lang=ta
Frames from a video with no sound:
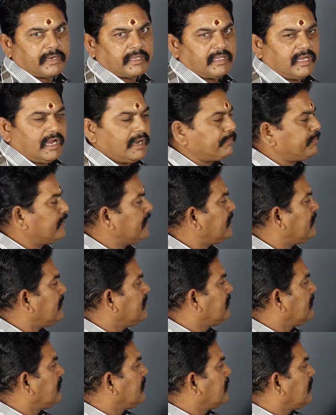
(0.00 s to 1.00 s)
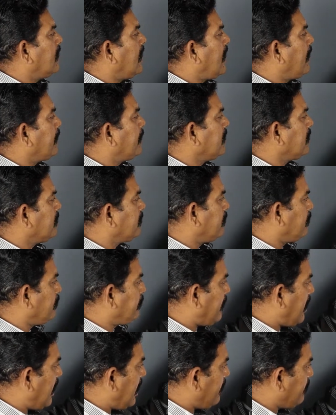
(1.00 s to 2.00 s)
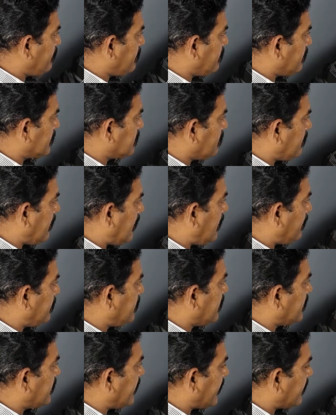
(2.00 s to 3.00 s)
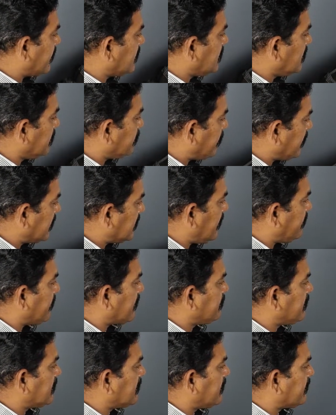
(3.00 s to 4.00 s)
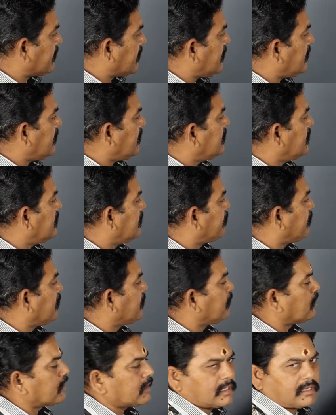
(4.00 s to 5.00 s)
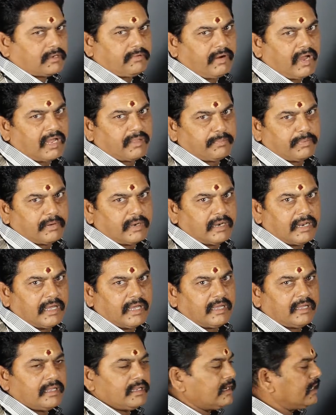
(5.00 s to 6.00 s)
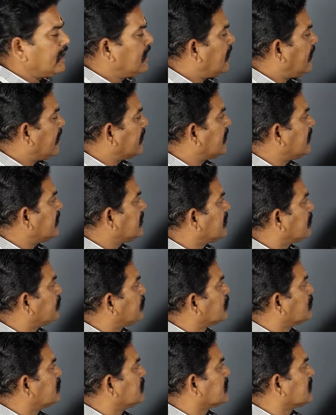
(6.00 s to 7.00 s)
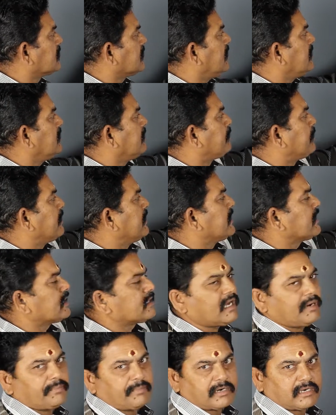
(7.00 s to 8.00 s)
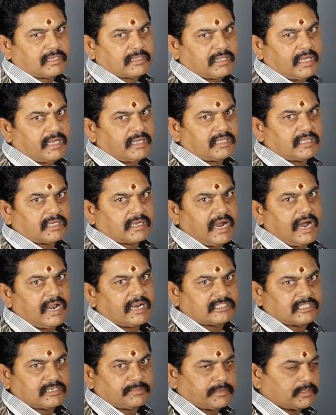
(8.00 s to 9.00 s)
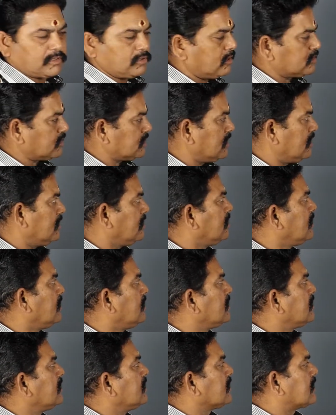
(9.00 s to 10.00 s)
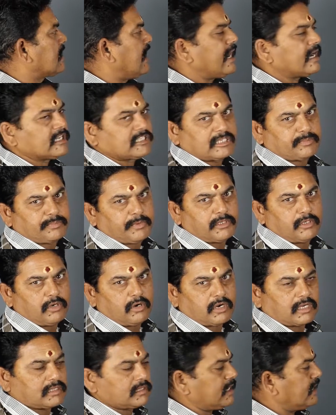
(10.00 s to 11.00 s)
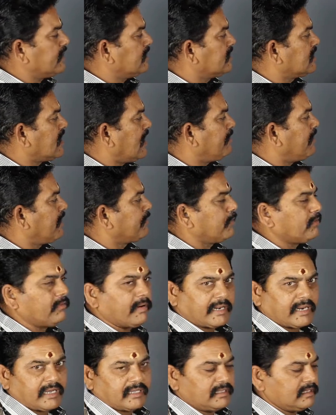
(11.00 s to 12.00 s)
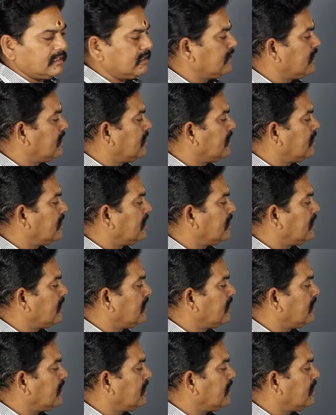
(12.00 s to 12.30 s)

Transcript: பகுதி அப்போ அப்படியே பாம்பு வந்து அப்படியே நகர்ந்து இப்படி தான் வருமே தவிர இப்படி போகிறதுக்கு வாய்ப்பு இல்லை அதனால் இதை புரிஞ்சுக்குங்க இப்படி இருந்தால் மட்டும்தான் இது காலசற்ப தோஷம் இது காலசற்ப யோகத்தில் இந்த அமைப்பு வராது